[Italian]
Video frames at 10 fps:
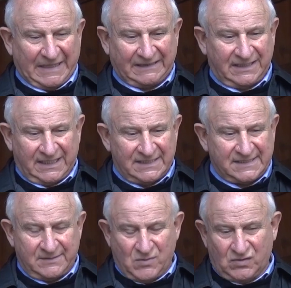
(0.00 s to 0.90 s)

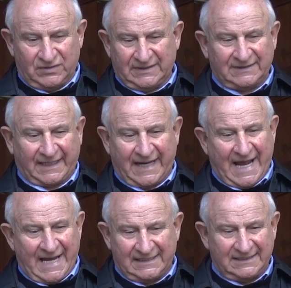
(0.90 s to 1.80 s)
battesimo in tre
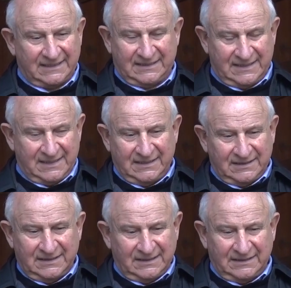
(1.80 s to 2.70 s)
anni,
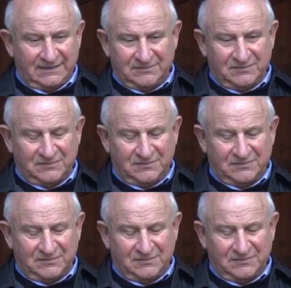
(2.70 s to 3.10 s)
eh,